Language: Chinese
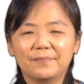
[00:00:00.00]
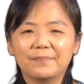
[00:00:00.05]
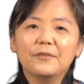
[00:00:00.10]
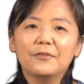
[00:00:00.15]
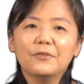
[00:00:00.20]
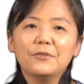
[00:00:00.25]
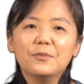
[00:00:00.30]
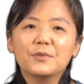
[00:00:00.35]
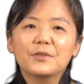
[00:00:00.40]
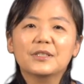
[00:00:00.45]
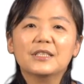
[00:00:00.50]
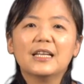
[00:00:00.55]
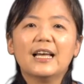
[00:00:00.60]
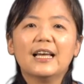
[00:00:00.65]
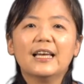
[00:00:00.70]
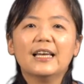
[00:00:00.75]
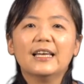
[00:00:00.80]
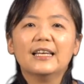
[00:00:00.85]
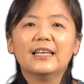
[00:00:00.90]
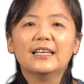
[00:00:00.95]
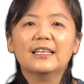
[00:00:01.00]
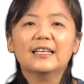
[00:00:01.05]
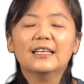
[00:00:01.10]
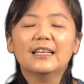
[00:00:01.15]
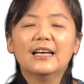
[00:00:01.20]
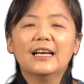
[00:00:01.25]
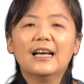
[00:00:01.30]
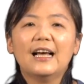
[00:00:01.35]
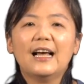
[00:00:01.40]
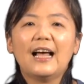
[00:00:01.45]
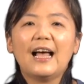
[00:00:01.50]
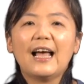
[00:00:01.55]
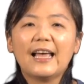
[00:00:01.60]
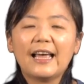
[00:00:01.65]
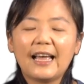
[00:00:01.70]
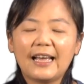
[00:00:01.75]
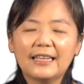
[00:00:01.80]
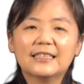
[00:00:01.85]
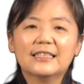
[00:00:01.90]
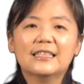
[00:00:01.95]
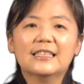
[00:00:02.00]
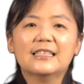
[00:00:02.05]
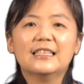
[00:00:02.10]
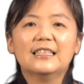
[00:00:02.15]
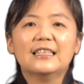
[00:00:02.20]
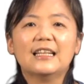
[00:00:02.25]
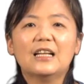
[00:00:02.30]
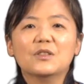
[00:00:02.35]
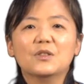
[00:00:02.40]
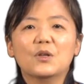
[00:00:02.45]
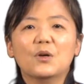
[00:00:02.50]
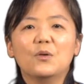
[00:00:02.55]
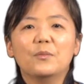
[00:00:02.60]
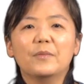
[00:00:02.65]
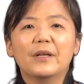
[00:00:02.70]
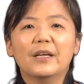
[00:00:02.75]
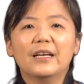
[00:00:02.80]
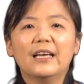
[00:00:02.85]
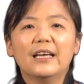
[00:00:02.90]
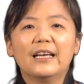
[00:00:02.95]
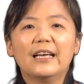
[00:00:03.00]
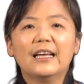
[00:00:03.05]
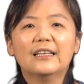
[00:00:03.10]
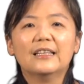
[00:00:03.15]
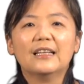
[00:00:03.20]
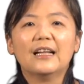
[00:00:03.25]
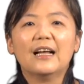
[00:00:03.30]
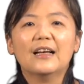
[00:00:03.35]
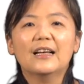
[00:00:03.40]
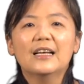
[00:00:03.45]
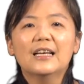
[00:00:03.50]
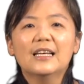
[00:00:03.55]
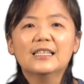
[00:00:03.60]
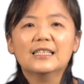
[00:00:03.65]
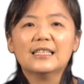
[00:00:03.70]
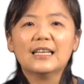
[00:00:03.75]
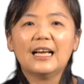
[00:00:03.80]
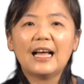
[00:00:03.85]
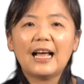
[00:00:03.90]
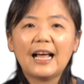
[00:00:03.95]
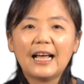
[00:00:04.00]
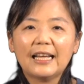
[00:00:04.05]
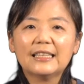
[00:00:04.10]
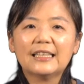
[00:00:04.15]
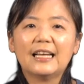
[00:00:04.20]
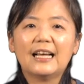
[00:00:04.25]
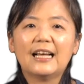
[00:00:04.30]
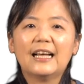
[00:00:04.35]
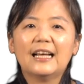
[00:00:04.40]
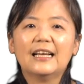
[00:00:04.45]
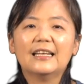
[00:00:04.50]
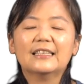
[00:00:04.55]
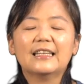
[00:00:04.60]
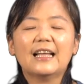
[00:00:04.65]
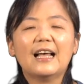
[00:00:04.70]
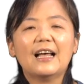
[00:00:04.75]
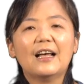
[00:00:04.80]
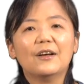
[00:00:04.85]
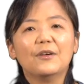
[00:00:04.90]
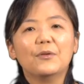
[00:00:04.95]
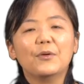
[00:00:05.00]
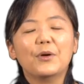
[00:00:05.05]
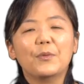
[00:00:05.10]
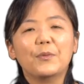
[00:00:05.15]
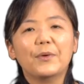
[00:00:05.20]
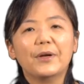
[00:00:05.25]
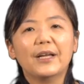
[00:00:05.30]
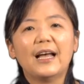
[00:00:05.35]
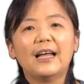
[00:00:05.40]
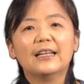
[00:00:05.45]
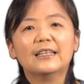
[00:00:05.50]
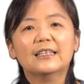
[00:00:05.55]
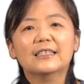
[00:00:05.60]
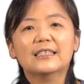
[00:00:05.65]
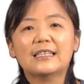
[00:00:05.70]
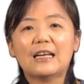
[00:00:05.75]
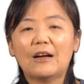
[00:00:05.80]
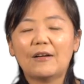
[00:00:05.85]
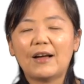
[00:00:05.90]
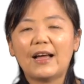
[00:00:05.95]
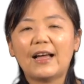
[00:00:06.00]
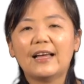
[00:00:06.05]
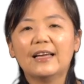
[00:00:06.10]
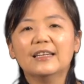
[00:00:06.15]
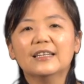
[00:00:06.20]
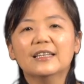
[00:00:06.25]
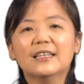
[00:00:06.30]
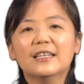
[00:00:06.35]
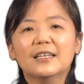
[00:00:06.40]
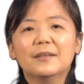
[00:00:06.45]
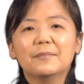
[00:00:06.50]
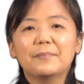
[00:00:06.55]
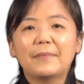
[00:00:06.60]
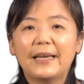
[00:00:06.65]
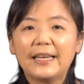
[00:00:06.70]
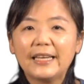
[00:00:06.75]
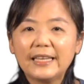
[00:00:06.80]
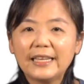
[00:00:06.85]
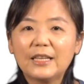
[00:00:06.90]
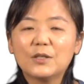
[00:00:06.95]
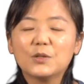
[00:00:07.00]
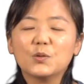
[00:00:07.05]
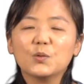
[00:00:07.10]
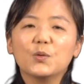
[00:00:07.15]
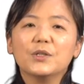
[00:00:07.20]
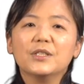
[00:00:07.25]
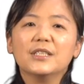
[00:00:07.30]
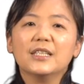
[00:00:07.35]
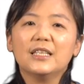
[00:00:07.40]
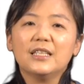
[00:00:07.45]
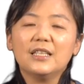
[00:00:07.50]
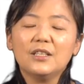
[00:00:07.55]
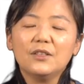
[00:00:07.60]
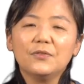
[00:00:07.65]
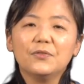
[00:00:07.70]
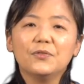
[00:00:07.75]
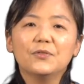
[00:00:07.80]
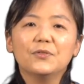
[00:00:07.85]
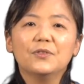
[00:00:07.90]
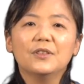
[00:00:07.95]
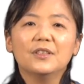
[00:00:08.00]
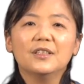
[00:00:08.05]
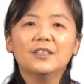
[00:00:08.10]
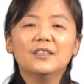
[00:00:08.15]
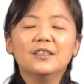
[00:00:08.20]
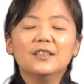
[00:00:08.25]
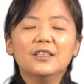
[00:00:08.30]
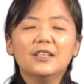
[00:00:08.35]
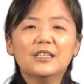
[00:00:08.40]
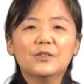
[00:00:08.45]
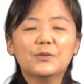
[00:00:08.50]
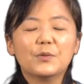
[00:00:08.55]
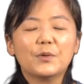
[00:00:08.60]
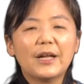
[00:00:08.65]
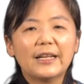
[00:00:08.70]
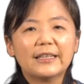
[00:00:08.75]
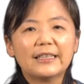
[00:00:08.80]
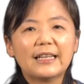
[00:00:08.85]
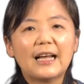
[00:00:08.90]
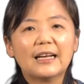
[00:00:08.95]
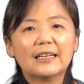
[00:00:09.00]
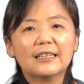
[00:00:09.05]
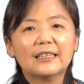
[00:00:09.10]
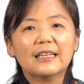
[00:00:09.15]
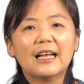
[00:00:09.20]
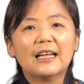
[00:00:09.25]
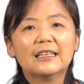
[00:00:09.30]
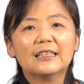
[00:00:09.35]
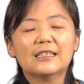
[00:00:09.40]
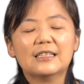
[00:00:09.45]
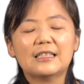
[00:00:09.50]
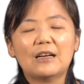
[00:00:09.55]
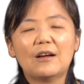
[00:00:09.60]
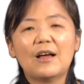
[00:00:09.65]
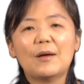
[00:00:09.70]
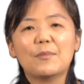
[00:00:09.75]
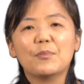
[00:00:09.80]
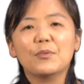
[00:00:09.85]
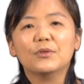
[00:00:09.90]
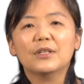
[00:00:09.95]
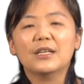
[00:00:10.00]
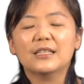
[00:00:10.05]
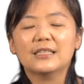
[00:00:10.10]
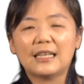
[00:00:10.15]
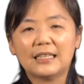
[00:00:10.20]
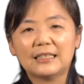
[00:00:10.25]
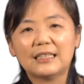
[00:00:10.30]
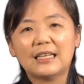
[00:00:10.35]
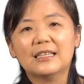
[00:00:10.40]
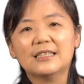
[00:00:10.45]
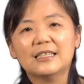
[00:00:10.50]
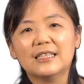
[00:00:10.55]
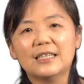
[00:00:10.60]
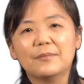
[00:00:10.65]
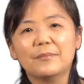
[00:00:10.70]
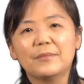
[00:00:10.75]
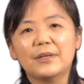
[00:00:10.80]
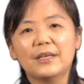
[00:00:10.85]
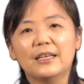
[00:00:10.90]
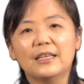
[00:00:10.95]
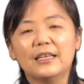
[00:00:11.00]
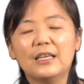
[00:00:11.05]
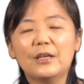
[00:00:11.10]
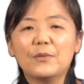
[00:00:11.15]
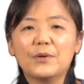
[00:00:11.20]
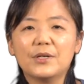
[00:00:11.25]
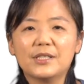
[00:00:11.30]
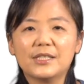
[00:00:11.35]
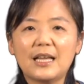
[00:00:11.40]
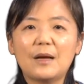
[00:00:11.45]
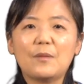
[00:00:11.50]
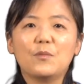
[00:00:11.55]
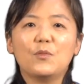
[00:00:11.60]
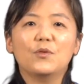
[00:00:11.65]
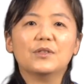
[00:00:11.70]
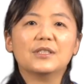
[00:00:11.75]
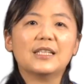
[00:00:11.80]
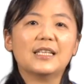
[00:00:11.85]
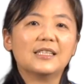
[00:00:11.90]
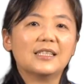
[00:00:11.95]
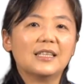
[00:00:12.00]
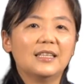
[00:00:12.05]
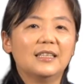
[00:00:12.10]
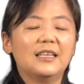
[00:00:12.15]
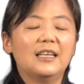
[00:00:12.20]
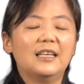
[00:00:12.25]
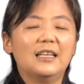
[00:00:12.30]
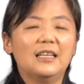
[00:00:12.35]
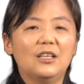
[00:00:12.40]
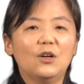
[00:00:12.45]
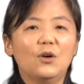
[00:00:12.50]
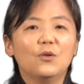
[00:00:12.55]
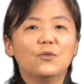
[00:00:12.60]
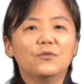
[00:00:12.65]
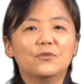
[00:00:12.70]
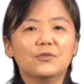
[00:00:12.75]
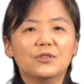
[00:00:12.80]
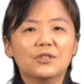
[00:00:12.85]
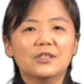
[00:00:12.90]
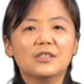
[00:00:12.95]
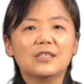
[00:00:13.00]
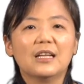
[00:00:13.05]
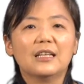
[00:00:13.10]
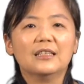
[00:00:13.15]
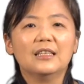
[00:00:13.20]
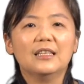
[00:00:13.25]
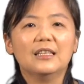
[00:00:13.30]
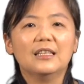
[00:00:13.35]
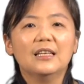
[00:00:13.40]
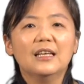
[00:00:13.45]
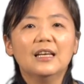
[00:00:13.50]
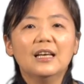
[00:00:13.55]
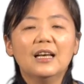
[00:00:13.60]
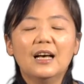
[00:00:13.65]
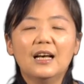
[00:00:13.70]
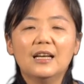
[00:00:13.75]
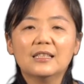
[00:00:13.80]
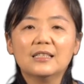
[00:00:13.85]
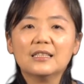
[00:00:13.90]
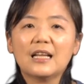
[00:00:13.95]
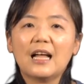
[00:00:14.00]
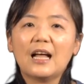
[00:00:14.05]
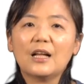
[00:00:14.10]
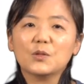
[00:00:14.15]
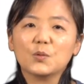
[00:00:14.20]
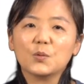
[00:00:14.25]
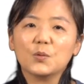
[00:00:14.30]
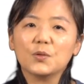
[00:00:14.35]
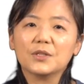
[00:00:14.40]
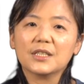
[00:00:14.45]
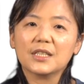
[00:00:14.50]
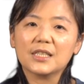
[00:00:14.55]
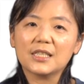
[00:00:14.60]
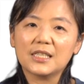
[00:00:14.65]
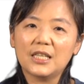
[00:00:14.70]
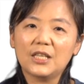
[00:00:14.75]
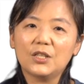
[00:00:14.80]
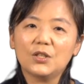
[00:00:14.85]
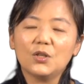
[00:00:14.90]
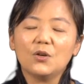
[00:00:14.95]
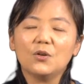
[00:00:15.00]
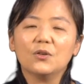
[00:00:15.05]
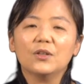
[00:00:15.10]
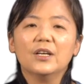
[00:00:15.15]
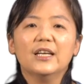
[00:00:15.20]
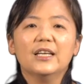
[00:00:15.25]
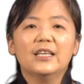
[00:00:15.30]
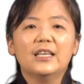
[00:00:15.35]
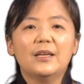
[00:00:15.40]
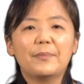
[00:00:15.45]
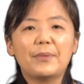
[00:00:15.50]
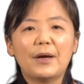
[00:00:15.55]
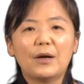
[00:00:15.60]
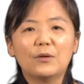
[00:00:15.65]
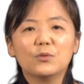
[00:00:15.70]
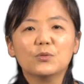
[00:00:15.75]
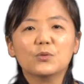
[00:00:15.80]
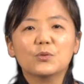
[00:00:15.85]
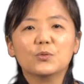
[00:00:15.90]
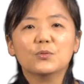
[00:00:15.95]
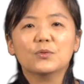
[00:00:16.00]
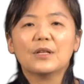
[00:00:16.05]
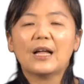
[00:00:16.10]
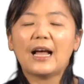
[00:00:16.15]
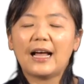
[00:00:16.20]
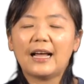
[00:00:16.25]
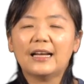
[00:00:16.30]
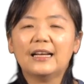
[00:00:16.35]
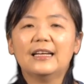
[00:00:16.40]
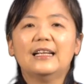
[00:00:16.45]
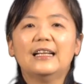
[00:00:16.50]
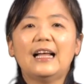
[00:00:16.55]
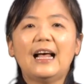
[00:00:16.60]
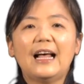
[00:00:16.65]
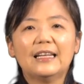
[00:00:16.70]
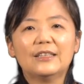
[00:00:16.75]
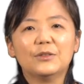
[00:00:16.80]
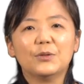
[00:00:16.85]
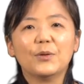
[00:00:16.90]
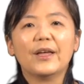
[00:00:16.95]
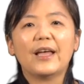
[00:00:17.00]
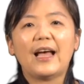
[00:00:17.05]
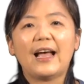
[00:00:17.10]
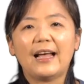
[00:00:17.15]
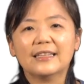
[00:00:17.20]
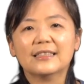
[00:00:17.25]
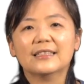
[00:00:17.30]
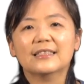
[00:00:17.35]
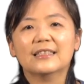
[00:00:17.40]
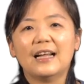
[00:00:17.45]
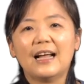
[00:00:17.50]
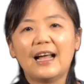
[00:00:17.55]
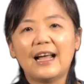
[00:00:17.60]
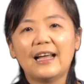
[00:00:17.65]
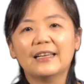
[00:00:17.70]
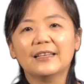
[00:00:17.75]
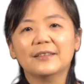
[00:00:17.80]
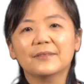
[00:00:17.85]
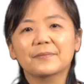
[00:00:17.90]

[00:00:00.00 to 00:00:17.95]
父母在爱孩子的心当中，我们也可以看到，像哈娜，她会为她的小孩。每一年做一件衣服哦，虽然他跟他的小孩不能常常见面，因为萨摩在圣殿里头服侍上帝，可是他做这个行动也表露出他他对孩子的爱。